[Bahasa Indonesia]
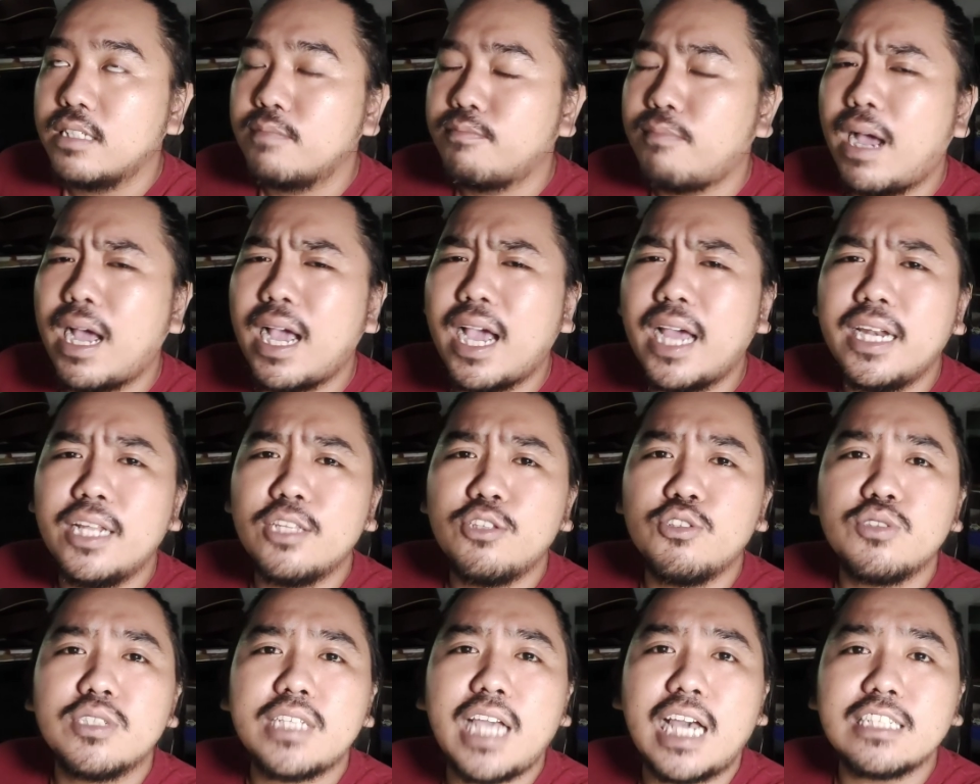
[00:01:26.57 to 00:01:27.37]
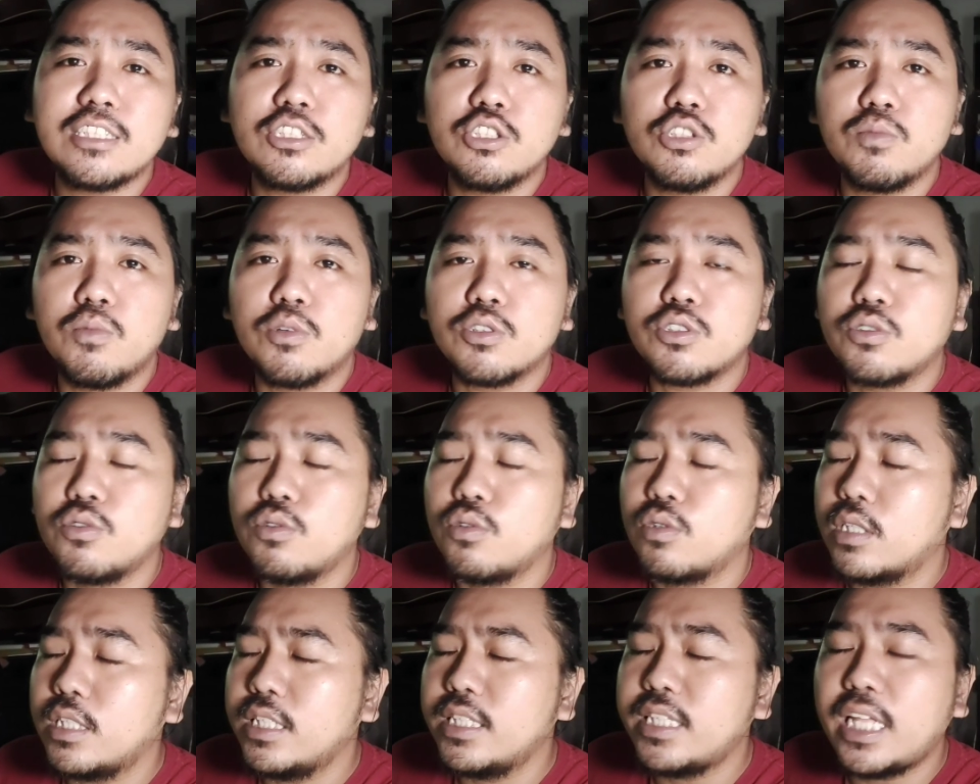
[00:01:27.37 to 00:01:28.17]
Makannya itu casut
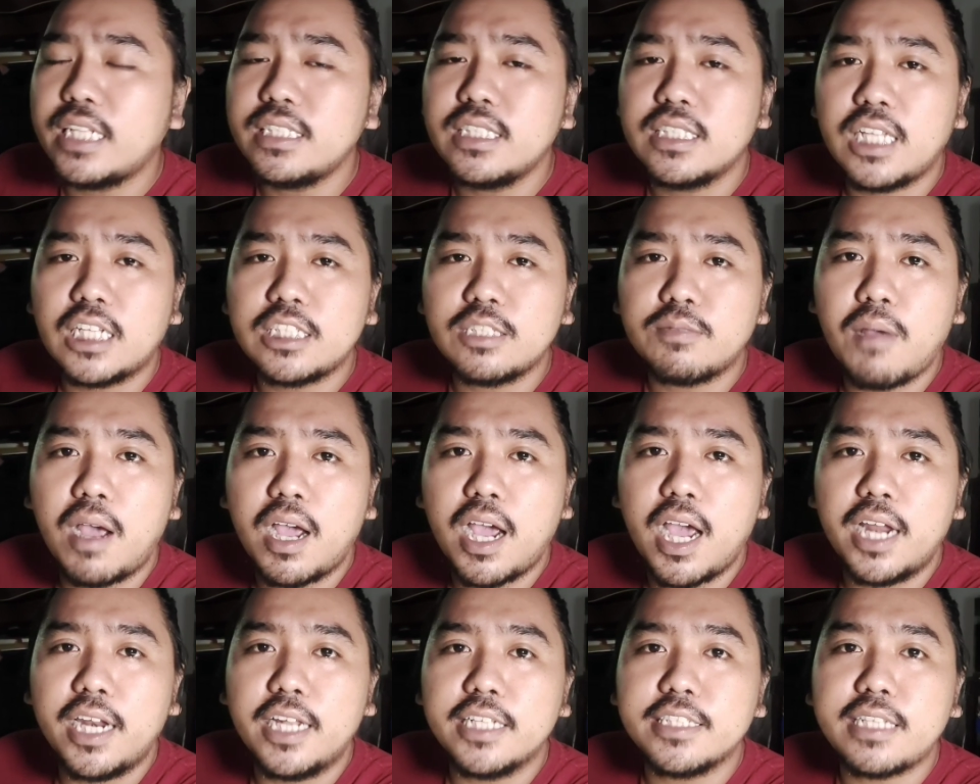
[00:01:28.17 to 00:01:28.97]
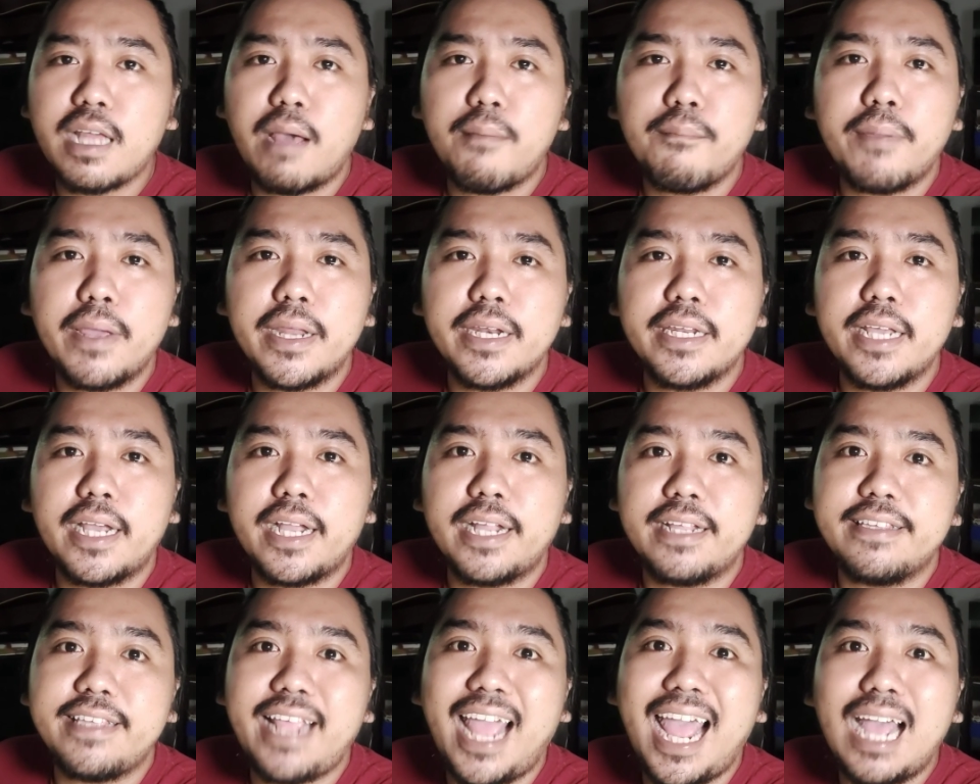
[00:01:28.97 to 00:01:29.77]
bosku. Intensitas makannya sampai dia
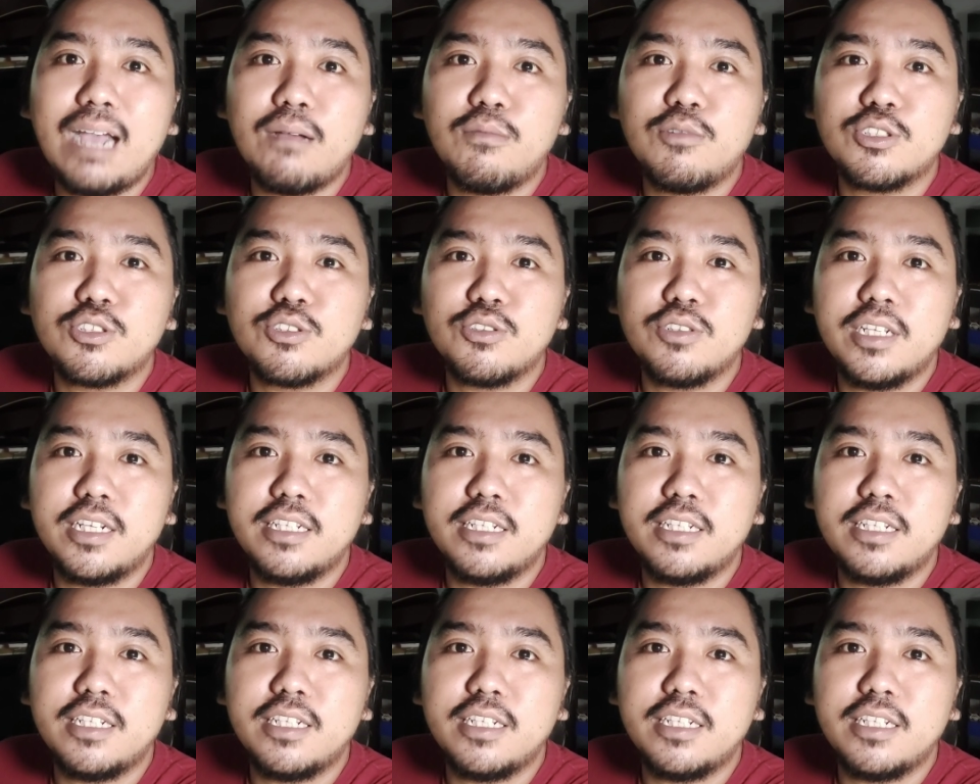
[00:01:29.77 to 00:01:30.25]
kenyang bosku.